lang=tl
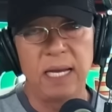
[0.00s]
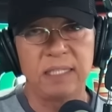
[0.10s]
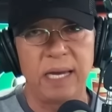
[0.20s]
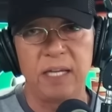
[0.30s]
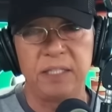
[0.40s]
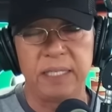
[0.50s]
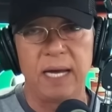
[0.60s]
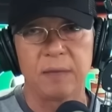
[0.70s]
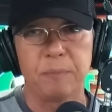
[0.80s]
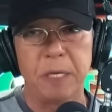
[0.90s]
sa
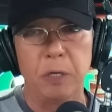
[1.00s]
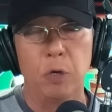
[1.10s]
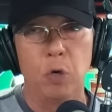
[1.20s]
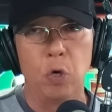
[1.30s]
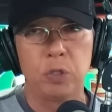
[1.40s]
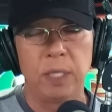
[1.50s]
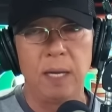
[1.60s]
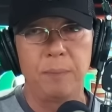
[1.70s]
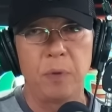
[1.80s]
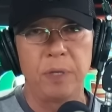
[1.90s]
NCRPO, sila
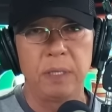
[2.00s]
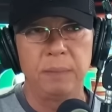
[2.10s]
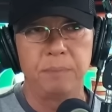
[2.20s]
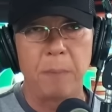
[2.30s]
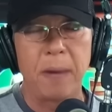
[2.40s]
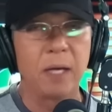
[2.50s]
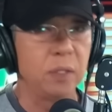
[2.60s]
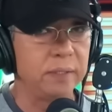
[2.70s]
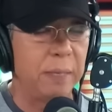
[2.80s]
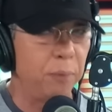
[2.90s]
po'y
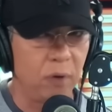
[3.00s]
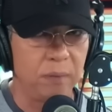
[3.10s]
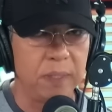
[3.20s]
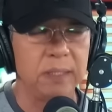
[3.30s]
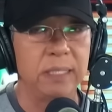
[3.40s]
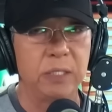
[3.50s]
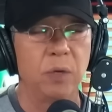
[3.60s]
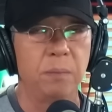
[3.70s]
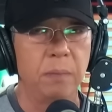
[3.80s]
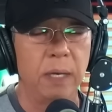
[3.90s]
papanong deployment
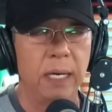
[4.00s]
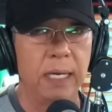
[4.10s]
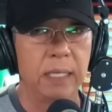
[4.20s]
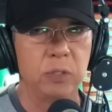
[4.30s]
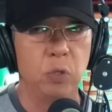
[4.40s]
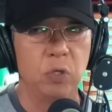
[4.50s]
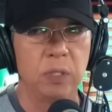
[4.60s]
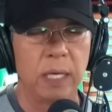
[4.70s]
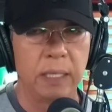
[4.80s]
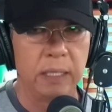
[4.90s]
nito? Uh, doon,
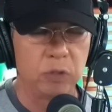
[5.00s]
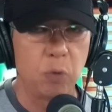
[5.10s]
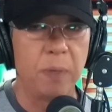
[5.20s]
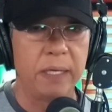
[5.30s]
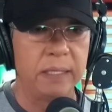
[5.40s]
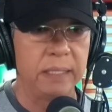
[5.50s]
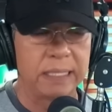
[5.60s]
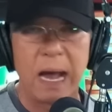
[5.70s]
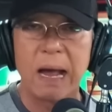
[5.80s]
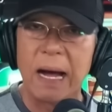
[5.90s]
uh, ito ba'y
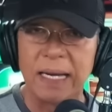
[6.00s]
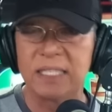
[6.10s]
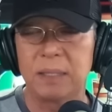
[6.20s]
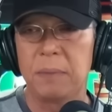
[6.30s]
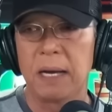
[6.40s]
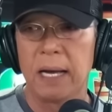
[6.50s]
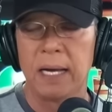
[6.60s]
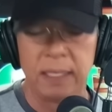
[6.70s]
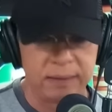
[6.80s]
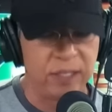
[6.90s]
kakalat sa
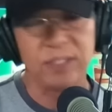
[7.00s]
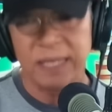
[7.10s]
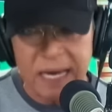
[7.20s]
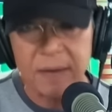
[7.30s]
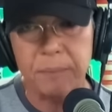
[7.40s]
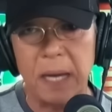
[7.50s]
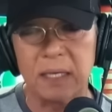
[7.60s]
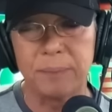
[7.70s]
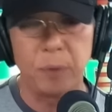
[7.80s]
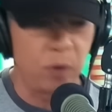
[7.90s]
mga district
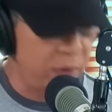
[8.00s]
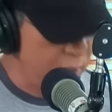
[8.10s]
para po